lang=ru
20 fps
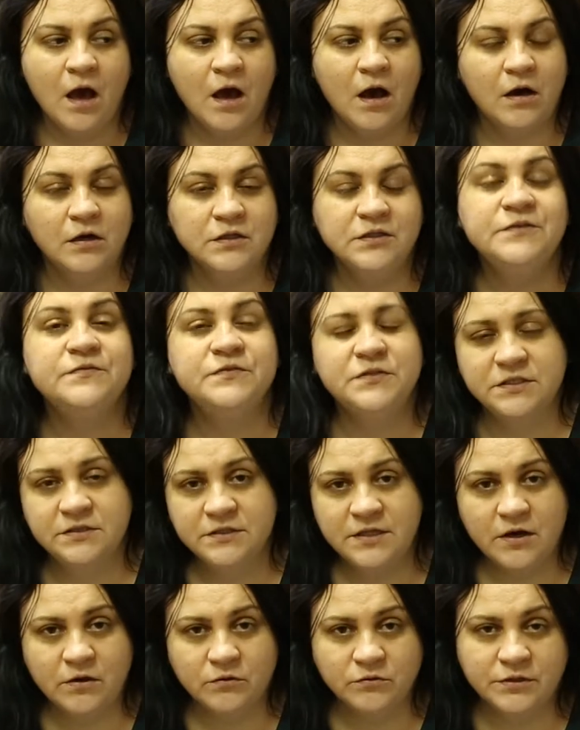А, не
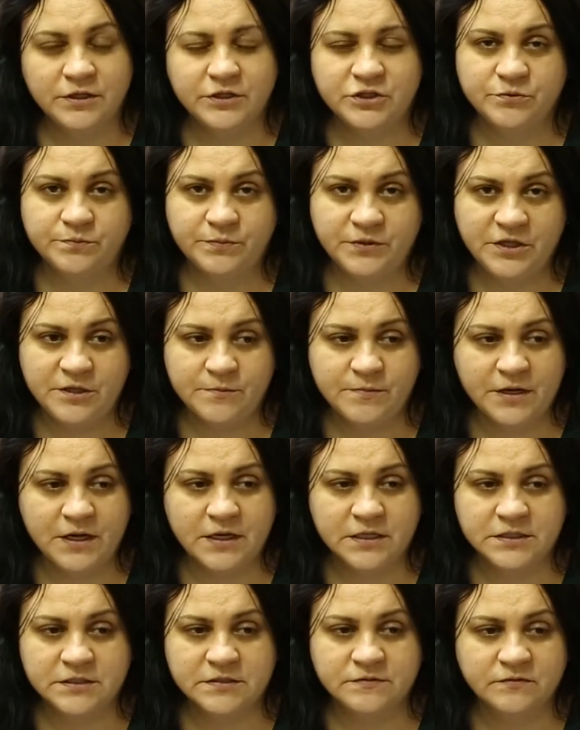всегда он даже
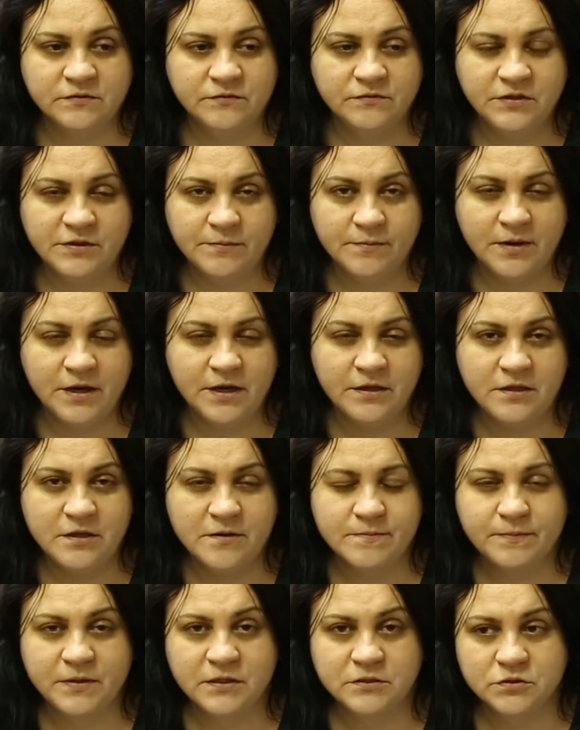принимается во
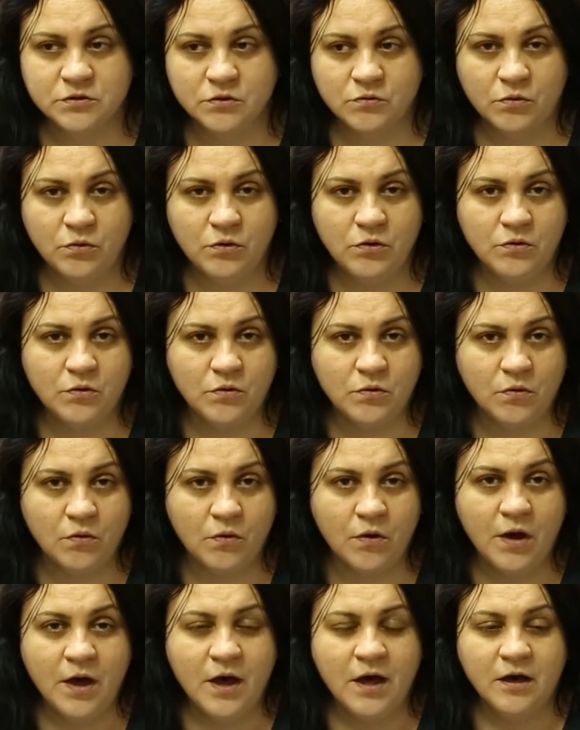внимание,
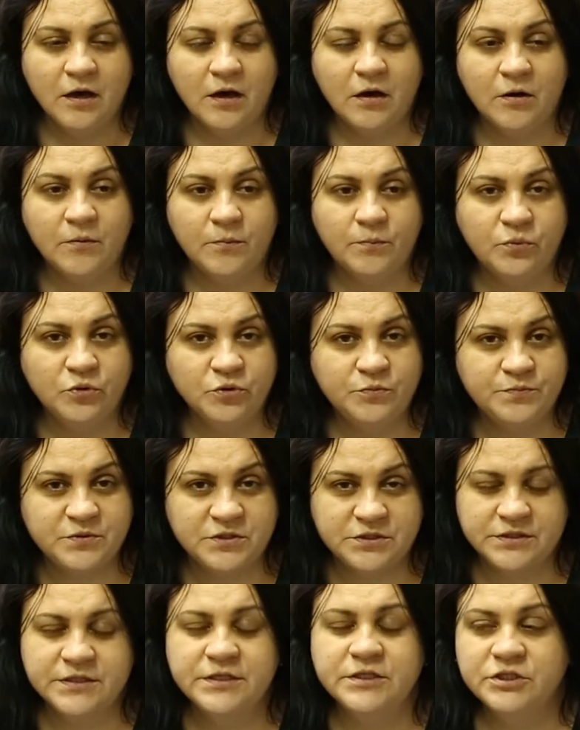поскольку а,
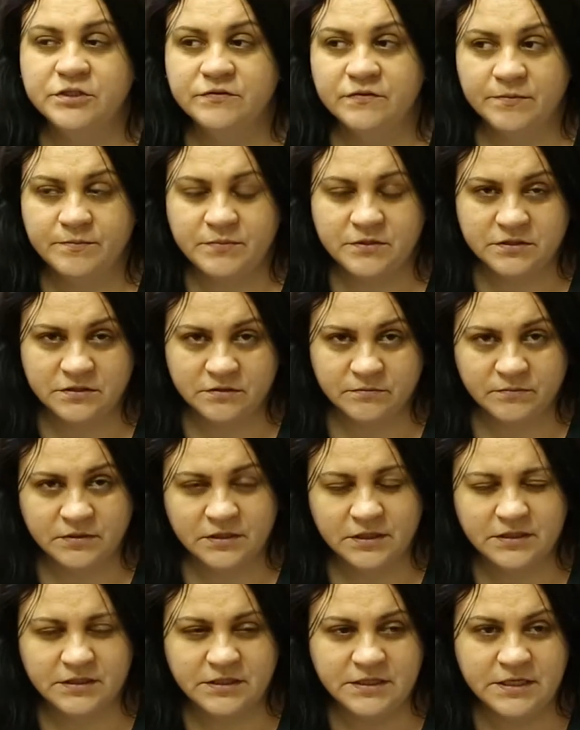подпись на живописном
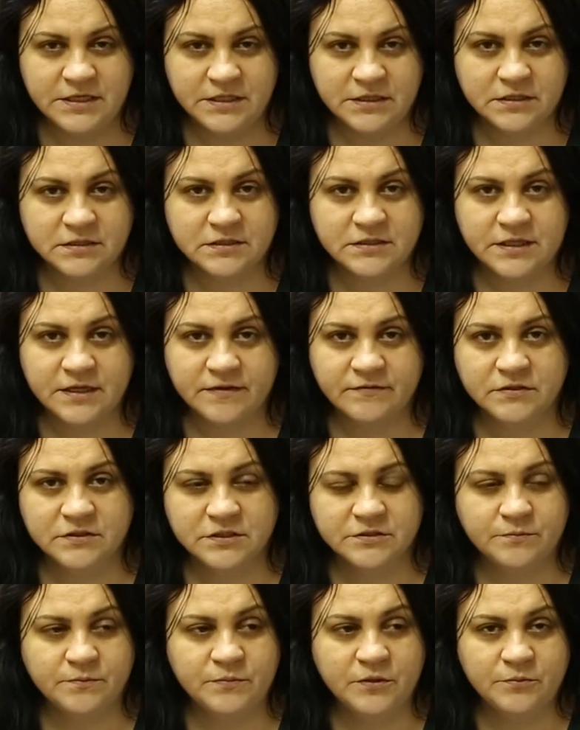полотне, она
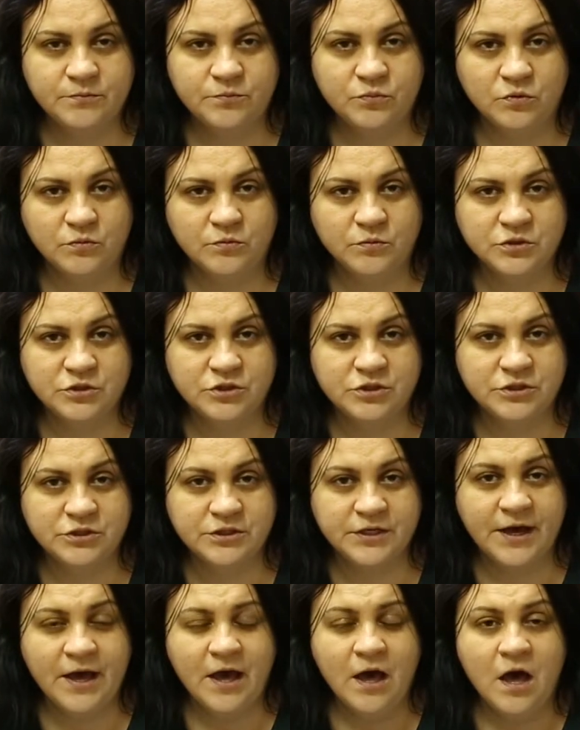ставится при
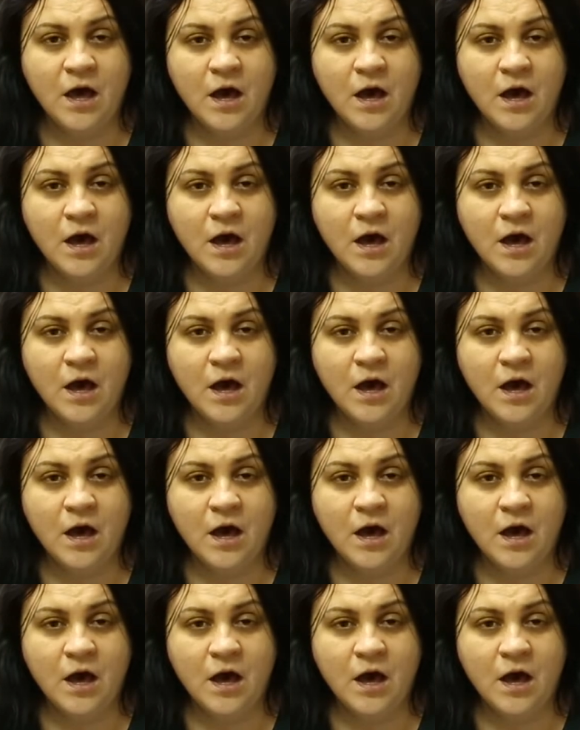помощи